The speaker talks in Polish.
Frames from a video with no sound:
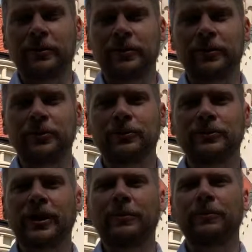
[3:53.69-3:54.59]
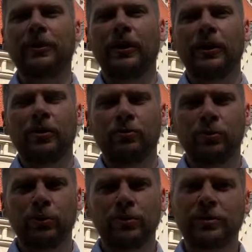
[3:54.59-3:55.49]
To sam
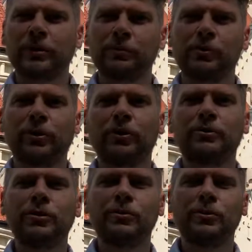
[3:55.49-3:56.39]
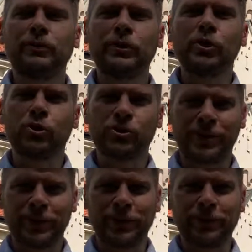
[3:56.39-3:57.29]
Bóg do nas przychodzi i mówi:
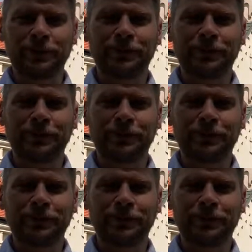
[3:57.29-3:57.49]
żyj,